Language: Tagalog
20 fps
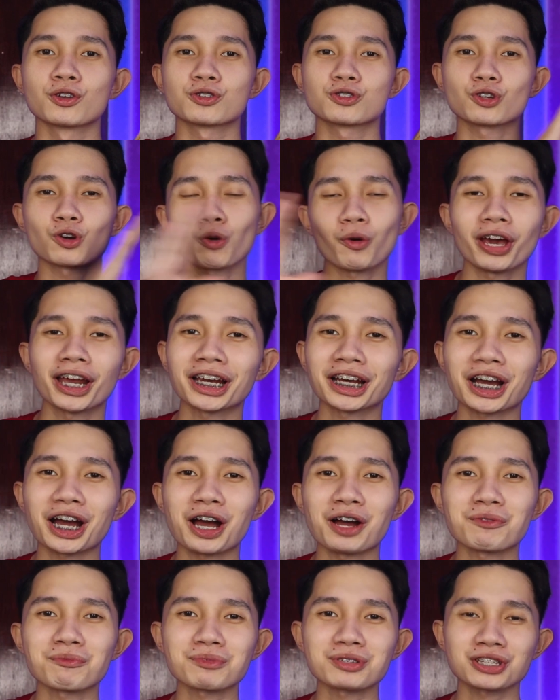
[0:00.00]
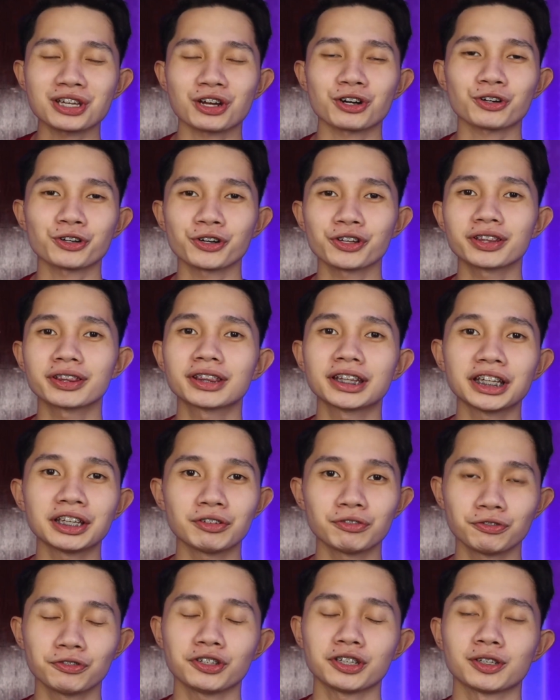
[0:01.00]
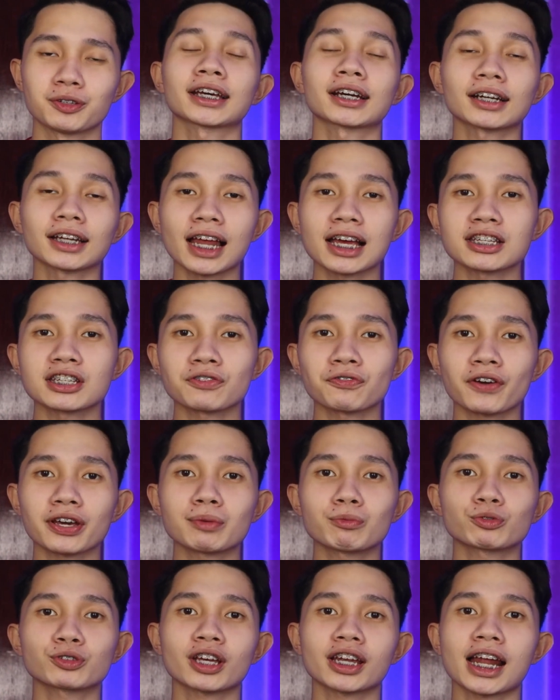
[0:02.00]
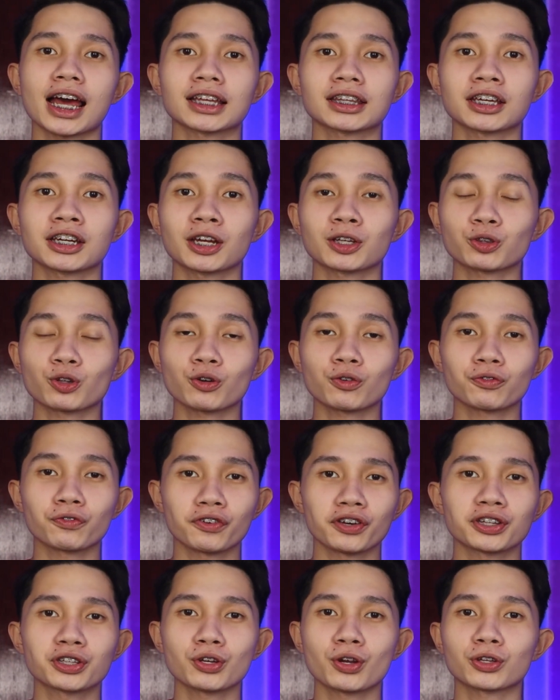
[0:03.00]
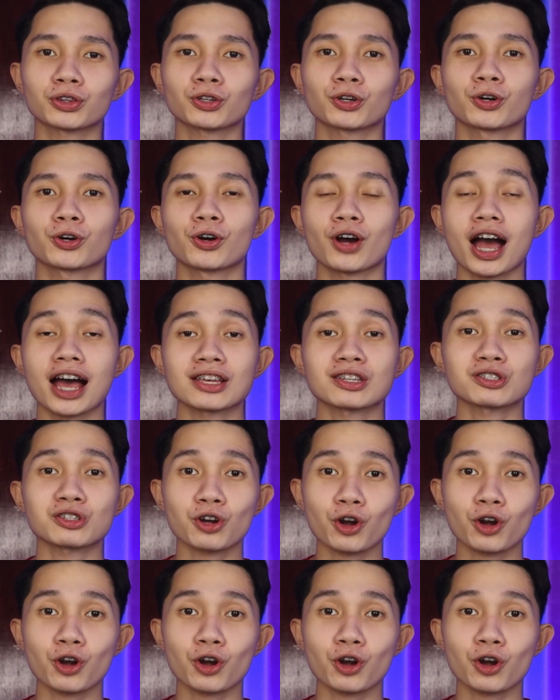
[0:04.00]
So, welcome sa Rod TV. Kaklasify muna natin itong video na to as